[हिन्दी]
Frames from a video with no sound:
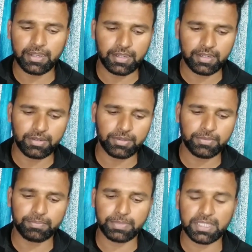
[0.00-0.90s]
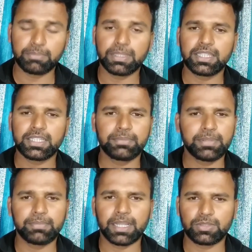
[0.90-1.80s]
प्रतिबंध की
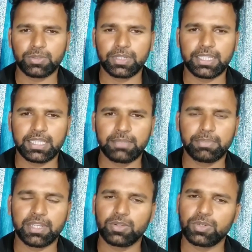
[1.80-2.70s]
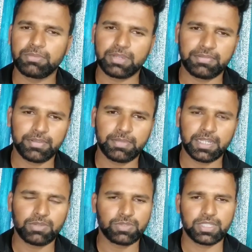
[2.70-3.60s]
भी बात हो रही थी पर इन्होंने माफ़ी
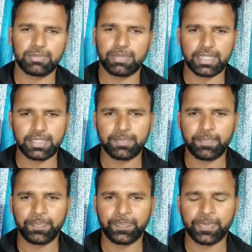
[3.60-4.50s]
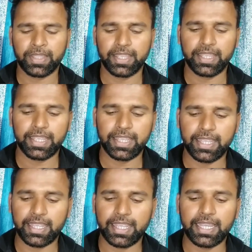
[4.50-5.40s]
मांगा उसके बाद
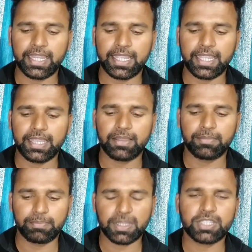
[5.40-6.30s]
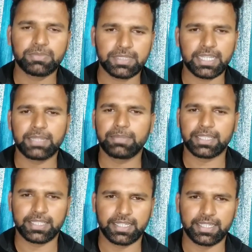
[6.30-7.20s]
इनके पक्ष में सारी
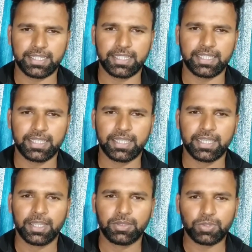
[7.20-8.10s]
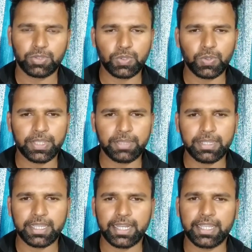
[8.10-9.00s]
बातें आ गई तो कुछ लोग ये भी
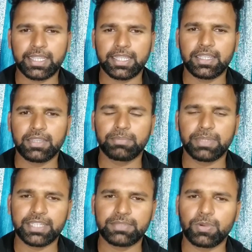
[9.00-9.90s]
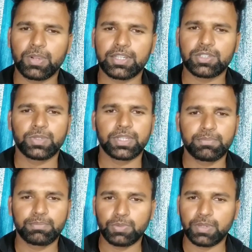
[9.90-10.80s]
कह रहे हैं कि विनेश फोगाट जो हैं कि
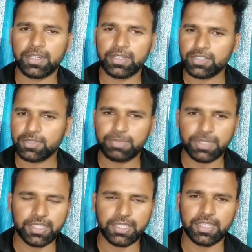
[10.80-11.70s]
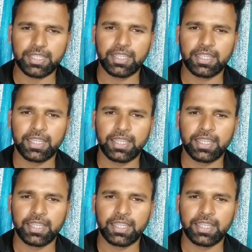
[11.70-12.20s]
पूर्वाग्रह से पीड़ित हैं